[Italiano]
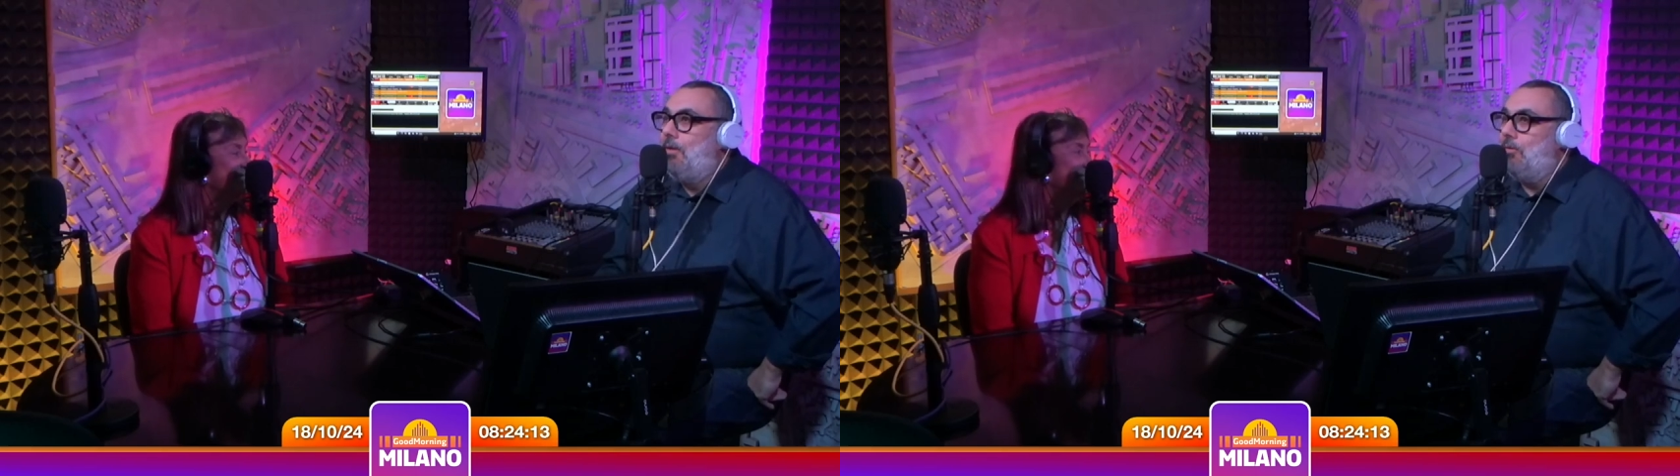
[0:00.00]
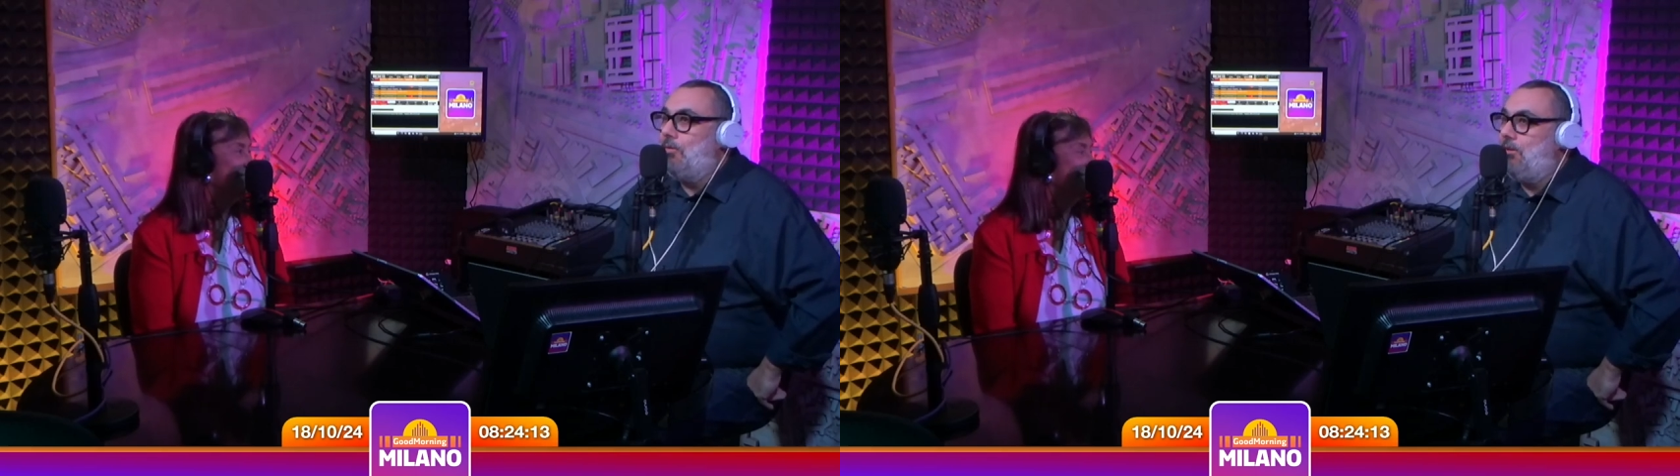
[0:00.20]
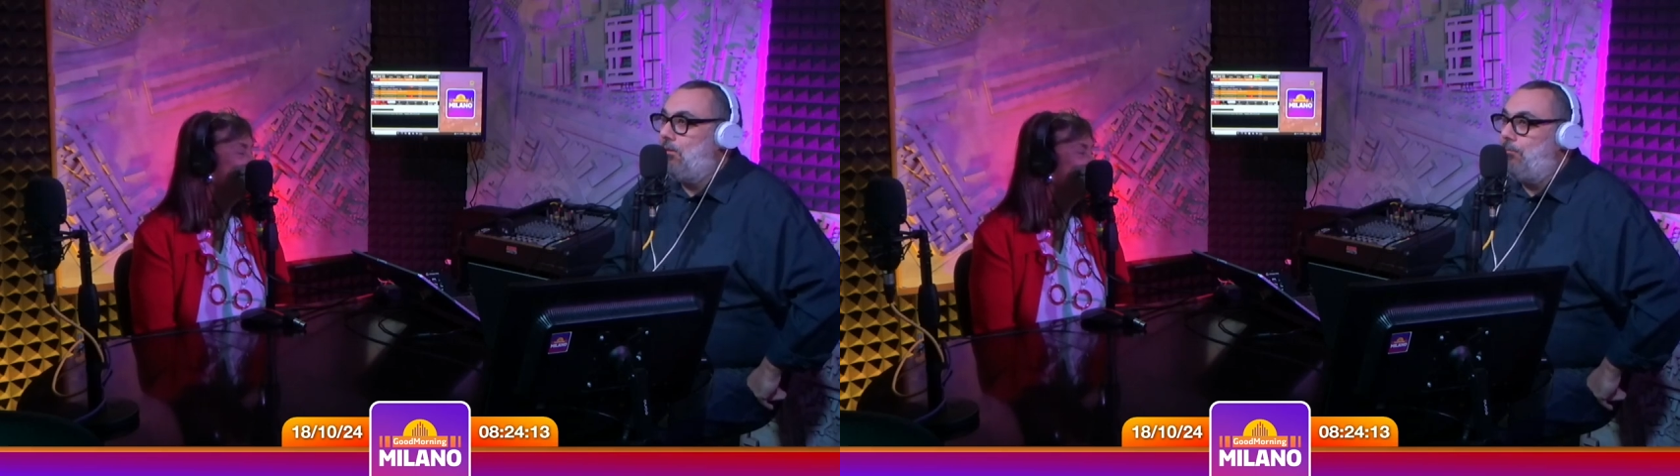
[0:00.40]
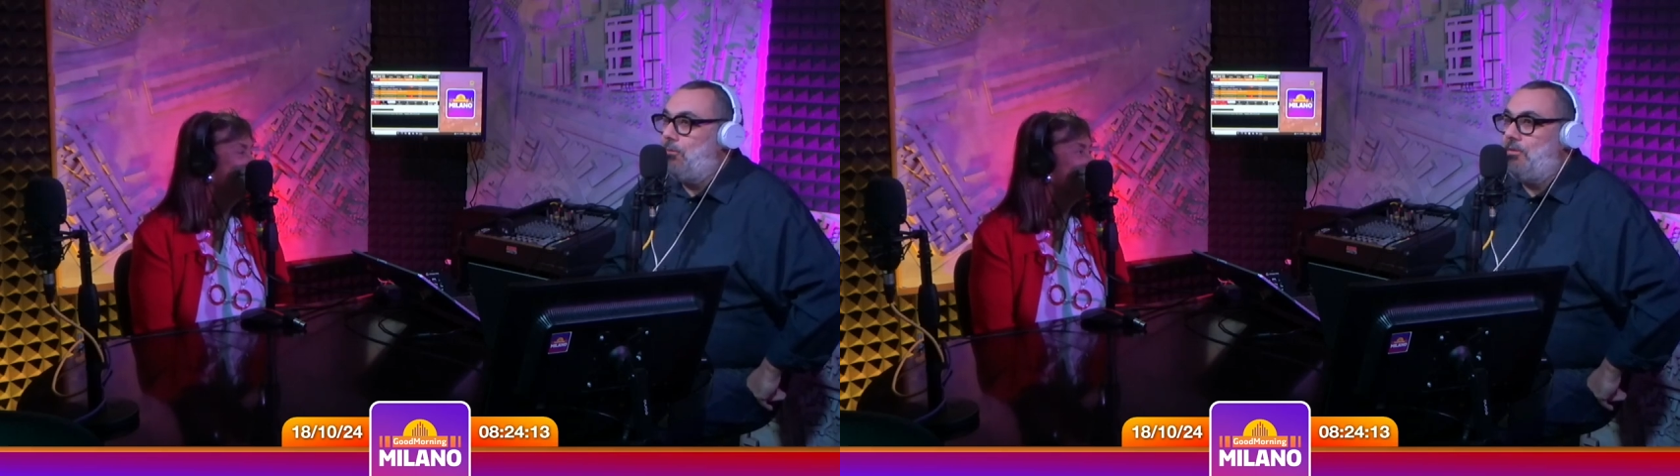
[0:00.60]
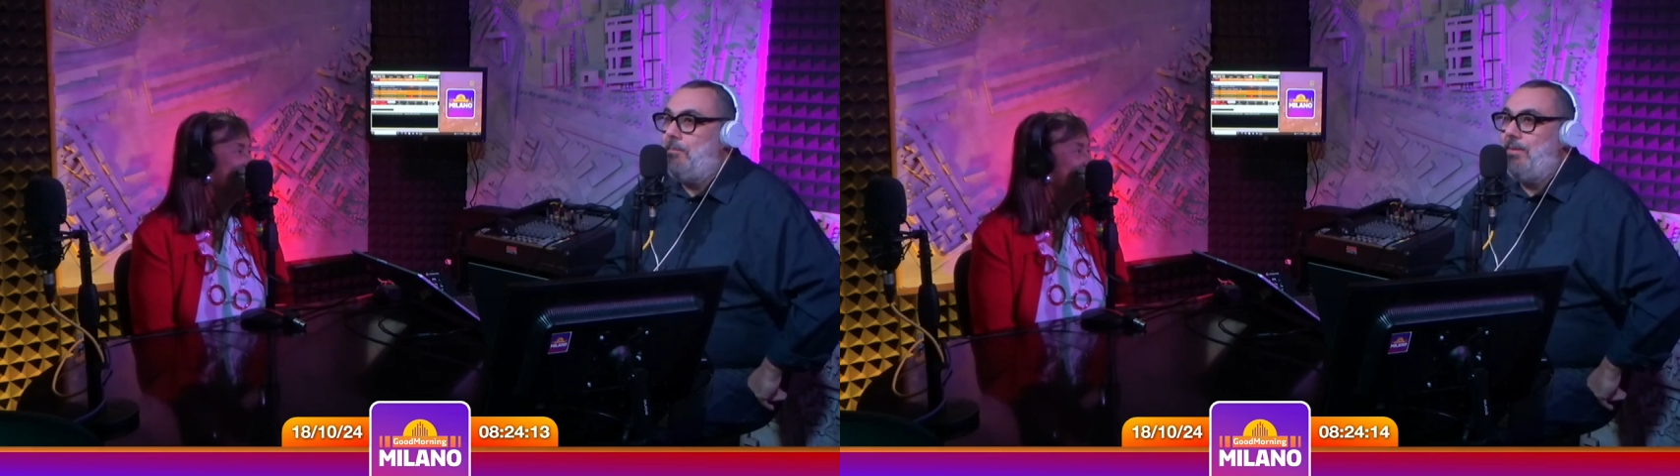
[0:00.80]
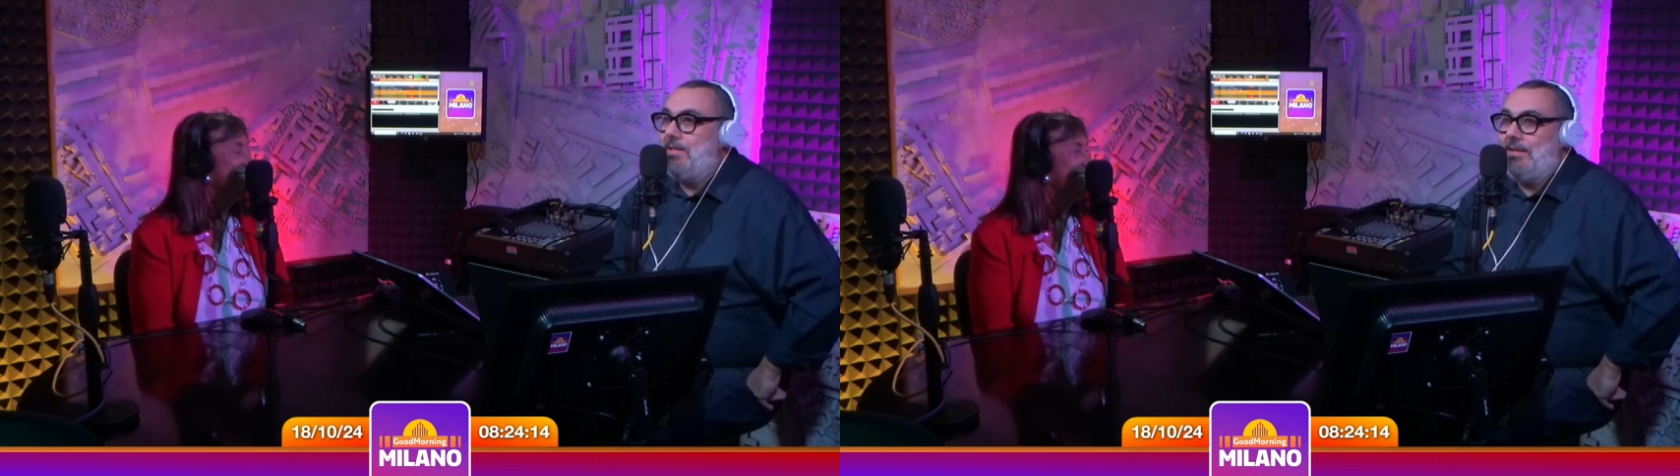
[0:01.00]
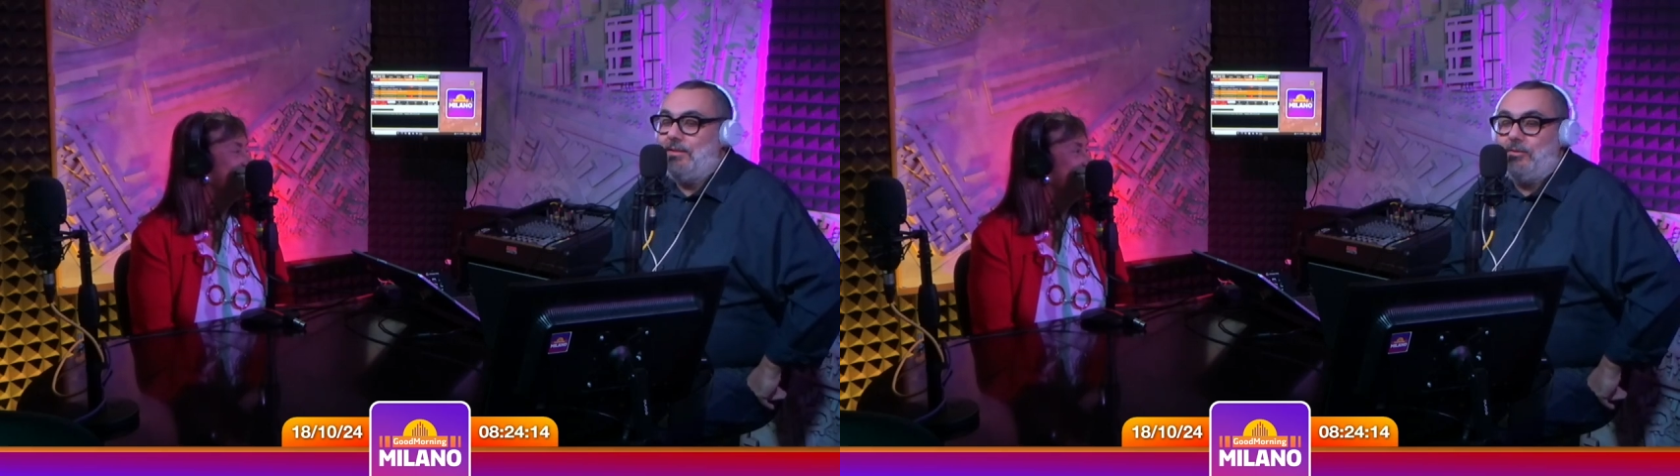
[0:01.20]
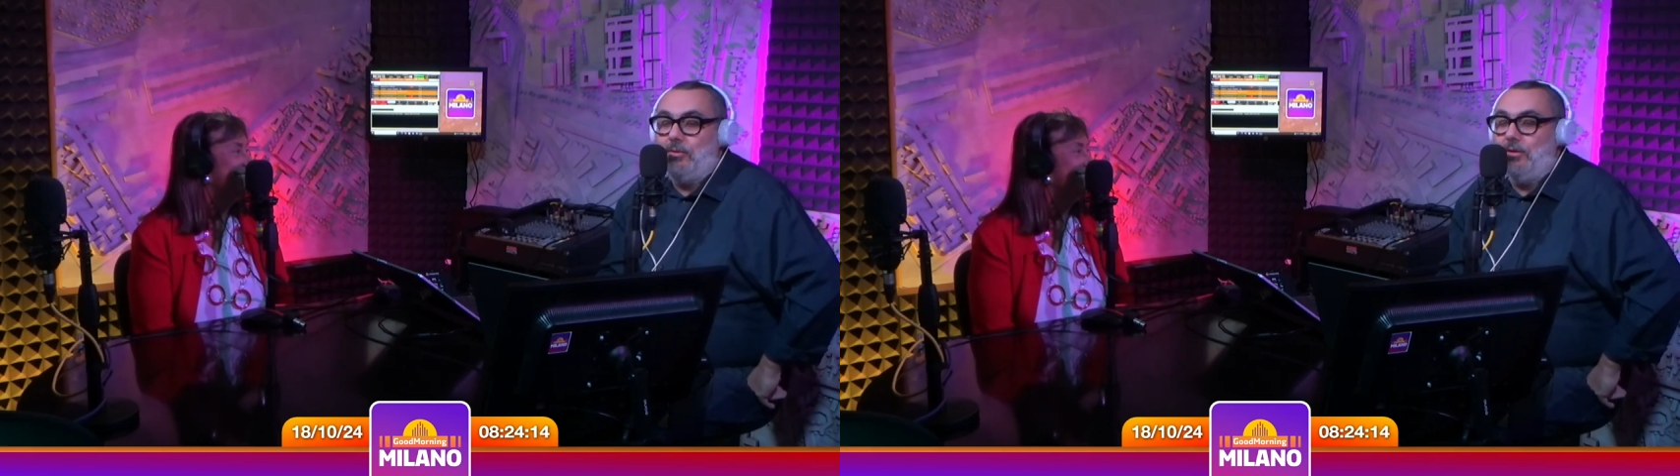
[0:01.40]
con questi
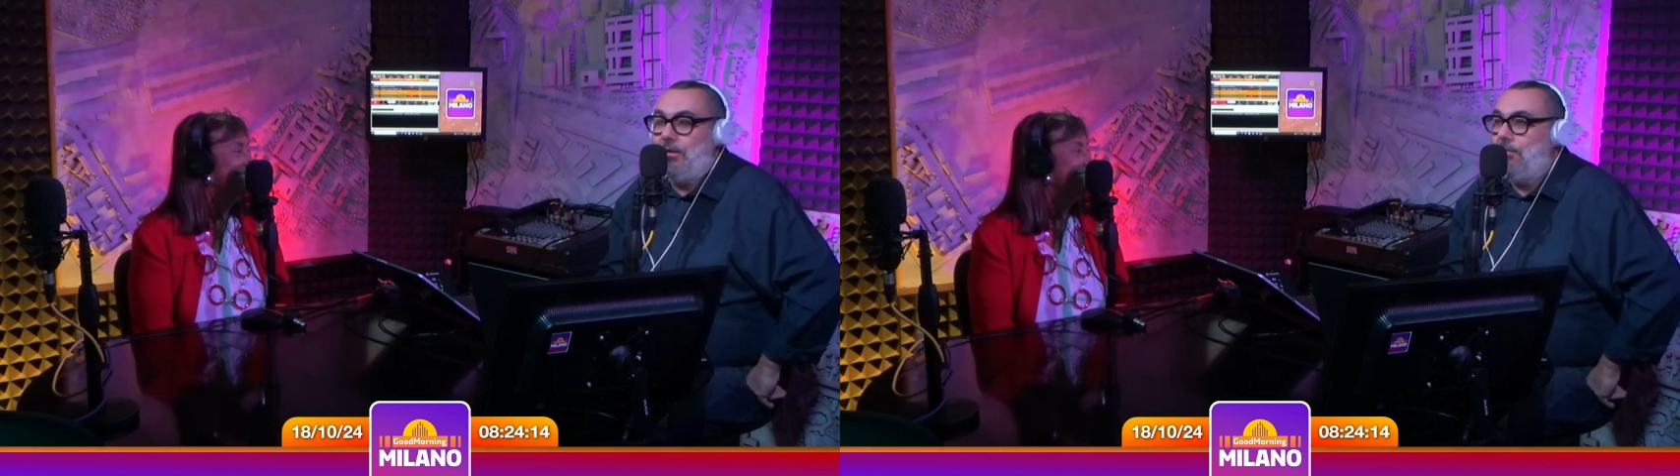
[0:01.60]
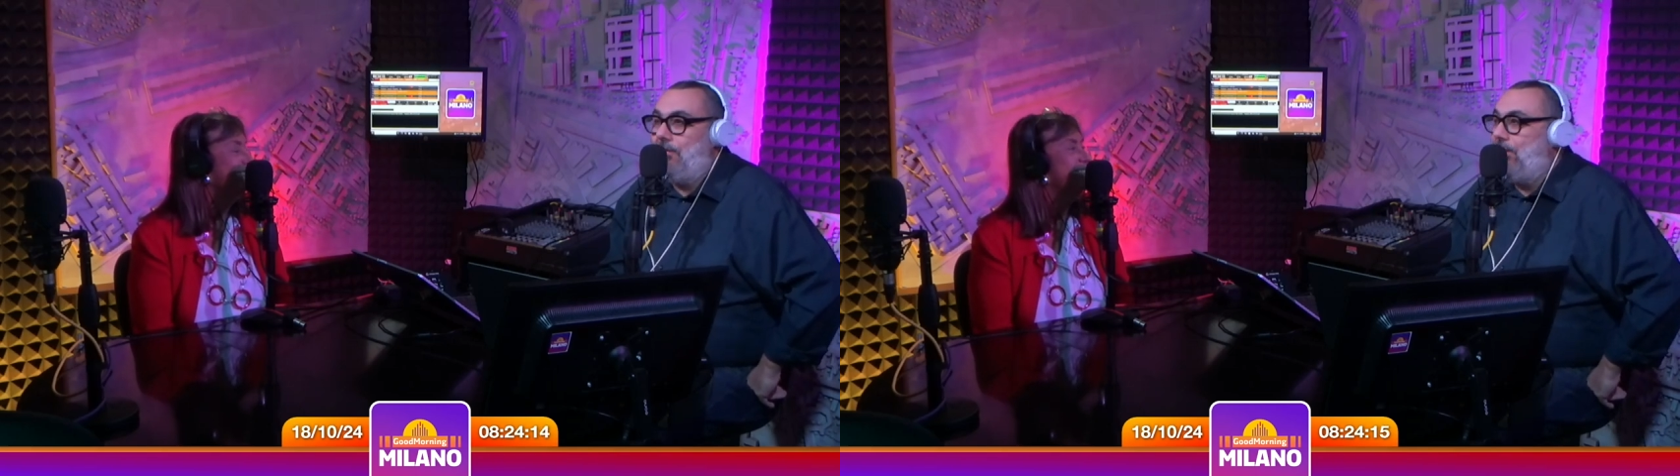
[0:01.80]
pesantoni che mi